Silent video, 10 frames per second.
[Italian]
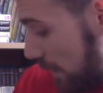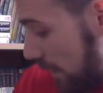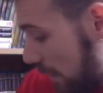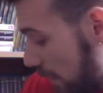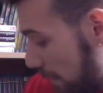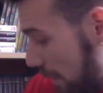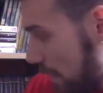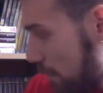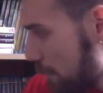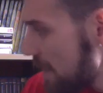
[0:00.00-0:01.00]
eh,
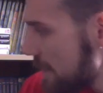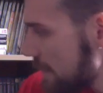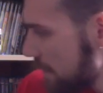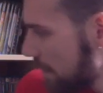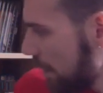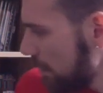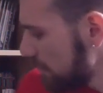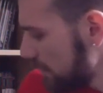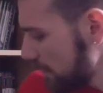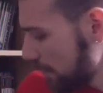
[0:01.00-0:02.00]
per Wii, ho
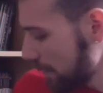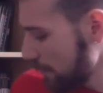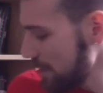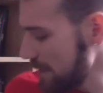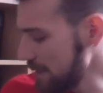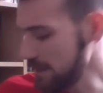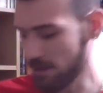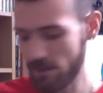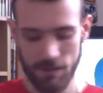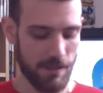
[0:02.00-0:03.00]
un titolo per Wii,
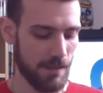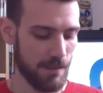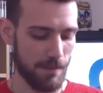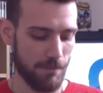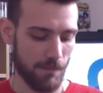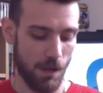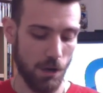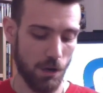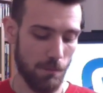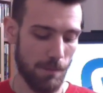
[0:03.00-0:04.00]
sì.
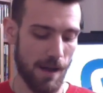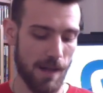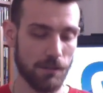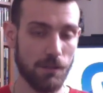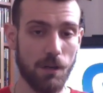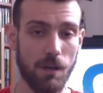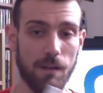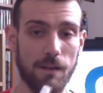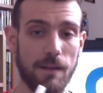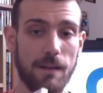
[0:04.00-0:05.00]
Ho
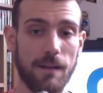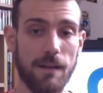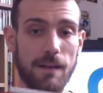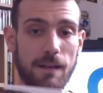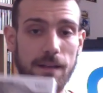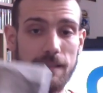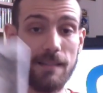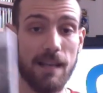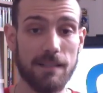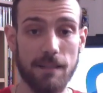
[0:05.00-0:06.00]
comprato eh,
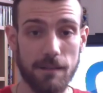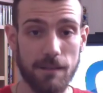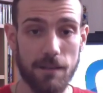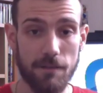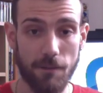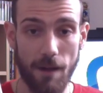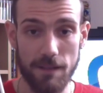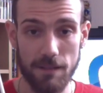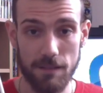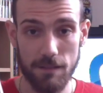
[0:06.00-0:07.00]
Disaster Day of
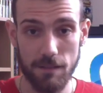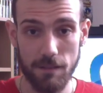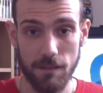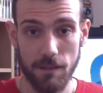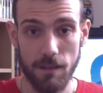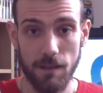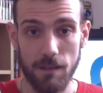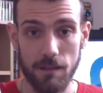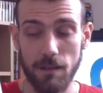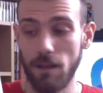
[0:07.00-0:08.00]
Crisis,
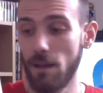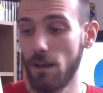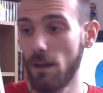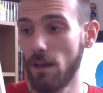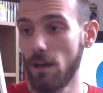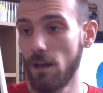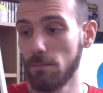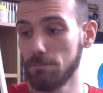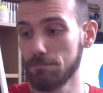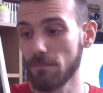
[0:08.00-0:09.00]

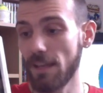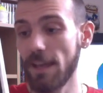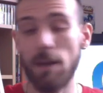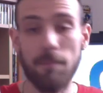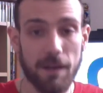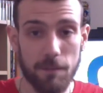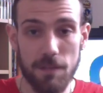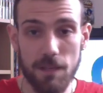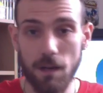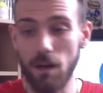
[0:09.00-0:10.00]
ehm, che a parer
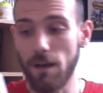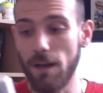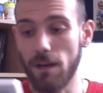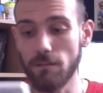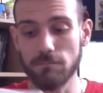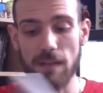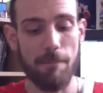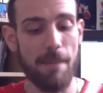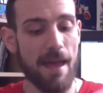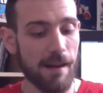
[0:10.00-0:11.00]
mio è una
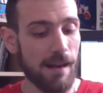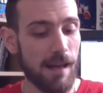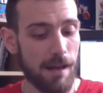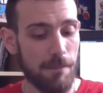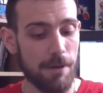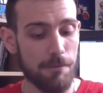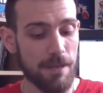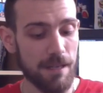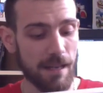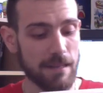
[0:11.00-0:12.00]
perla per
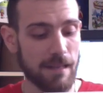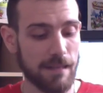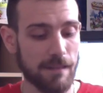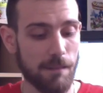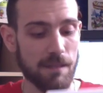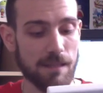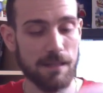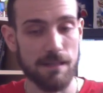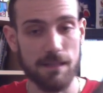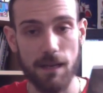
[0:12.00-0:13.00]
Wii che è andata
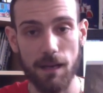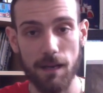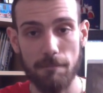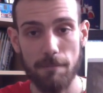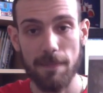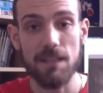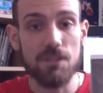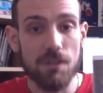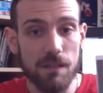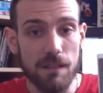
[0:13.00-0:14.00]
abbastanza in
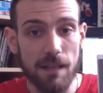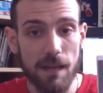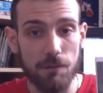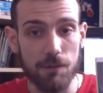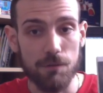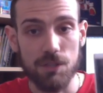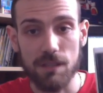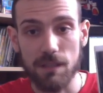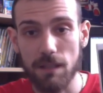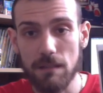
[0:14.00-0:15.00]
sordina quando è
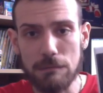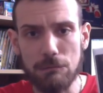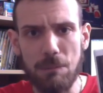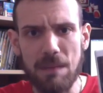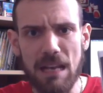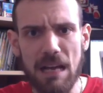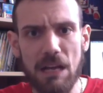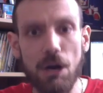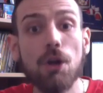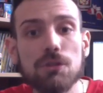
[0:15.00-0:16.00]
uscita nel
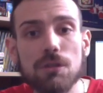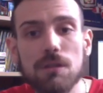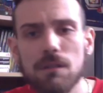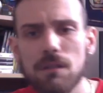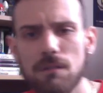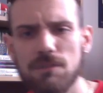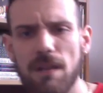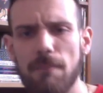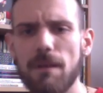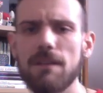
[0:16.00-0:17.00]
2008,
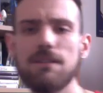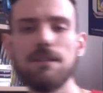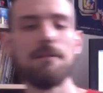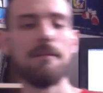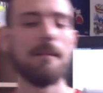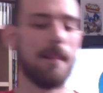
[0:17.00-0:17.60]
sembra, sì.